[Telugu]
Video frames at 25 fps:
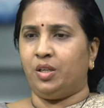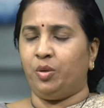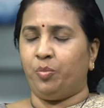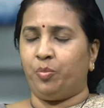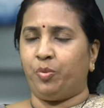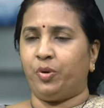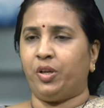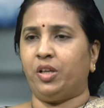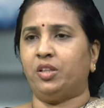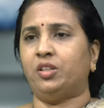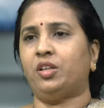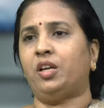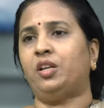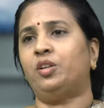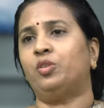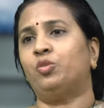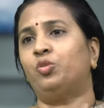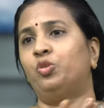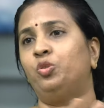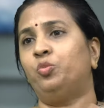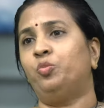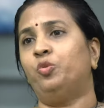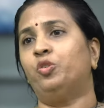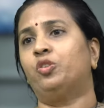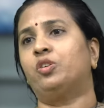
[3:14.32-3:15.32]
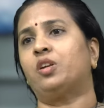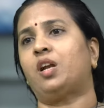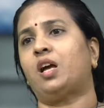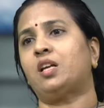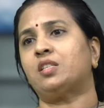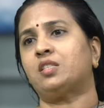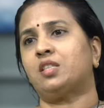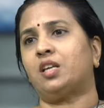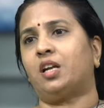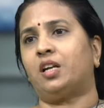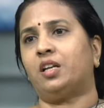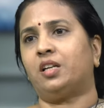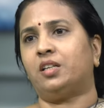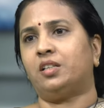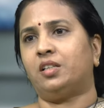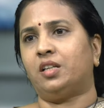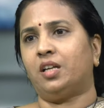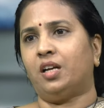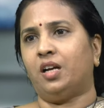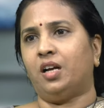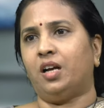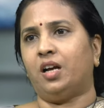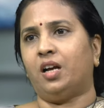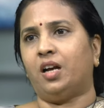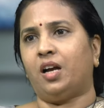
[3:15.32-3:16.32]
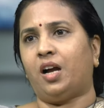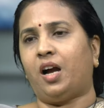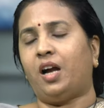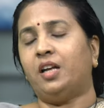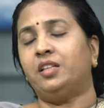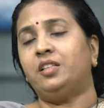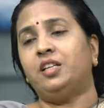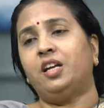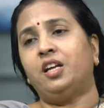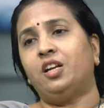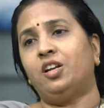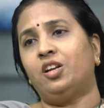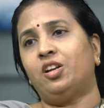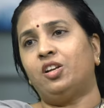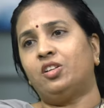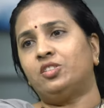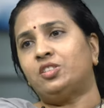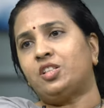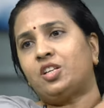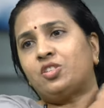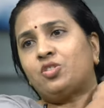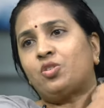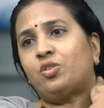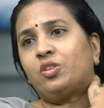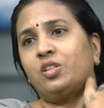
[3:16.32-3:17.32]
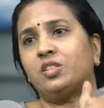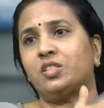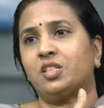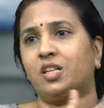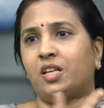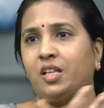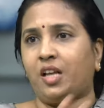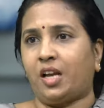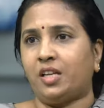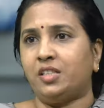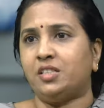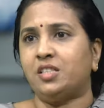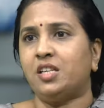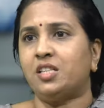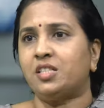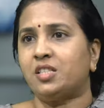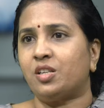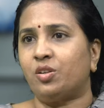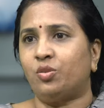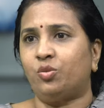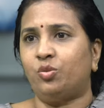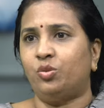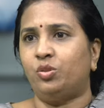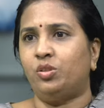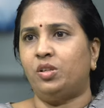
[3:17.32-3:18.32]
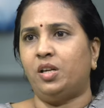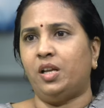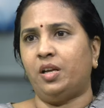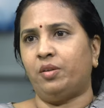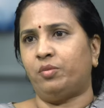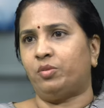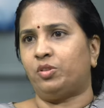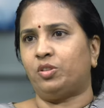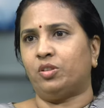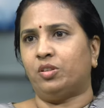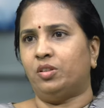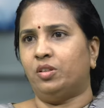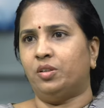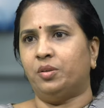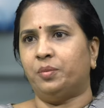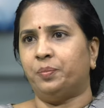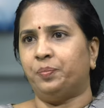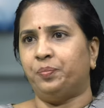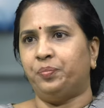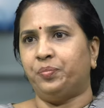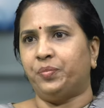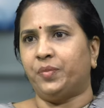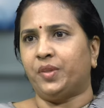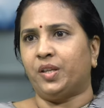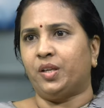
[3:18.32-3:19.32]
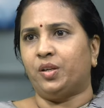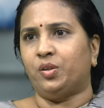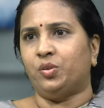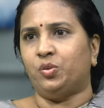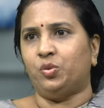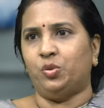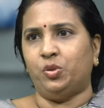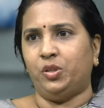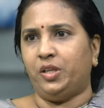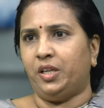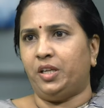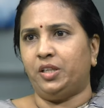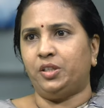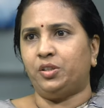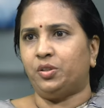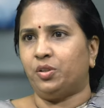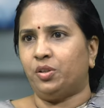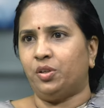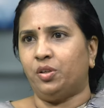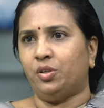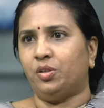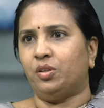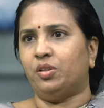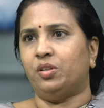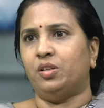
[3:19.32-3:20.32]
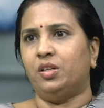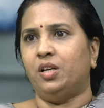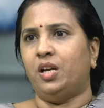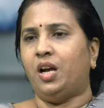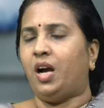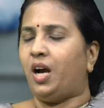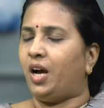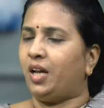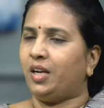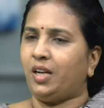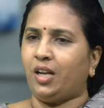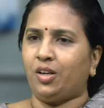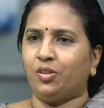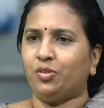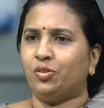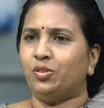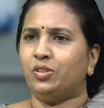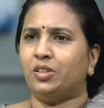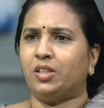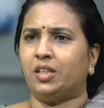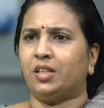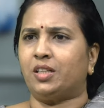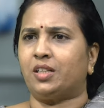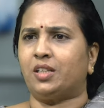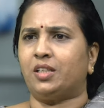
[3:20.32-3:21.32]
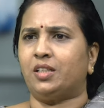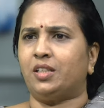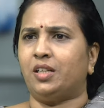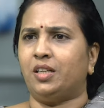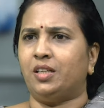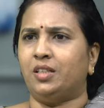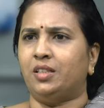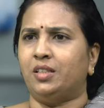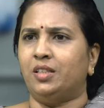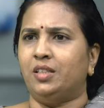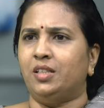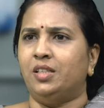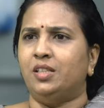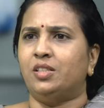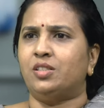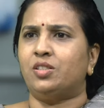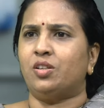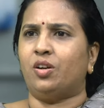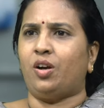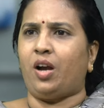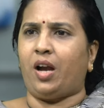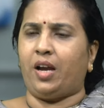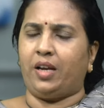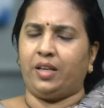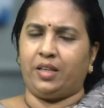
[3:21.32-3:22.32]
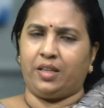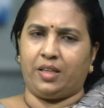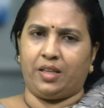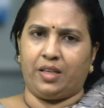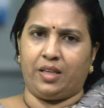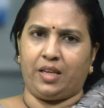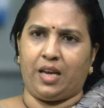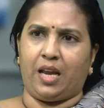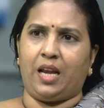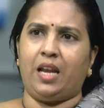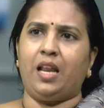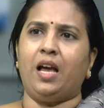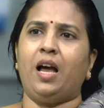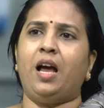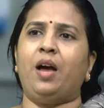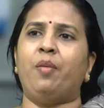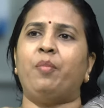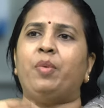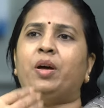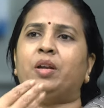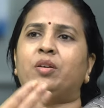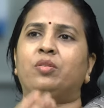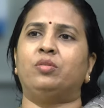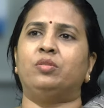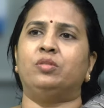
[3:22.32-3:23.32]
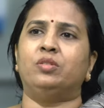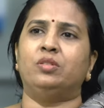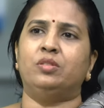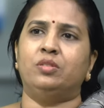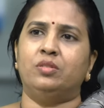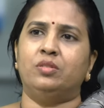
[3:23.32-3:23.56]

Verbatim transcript: ఇప్పుడు ఏదో ఆయన గుడ్ బుక్ రాస్తాడంట ఐదేళ్లలో చేసుండొచ్చు కదా ఆయన చేసిన గుడ్లు ఏమిటో గుడ్ ఏంటో అని అనుకుంటారు కదా సో ఆయన ఎలా మనం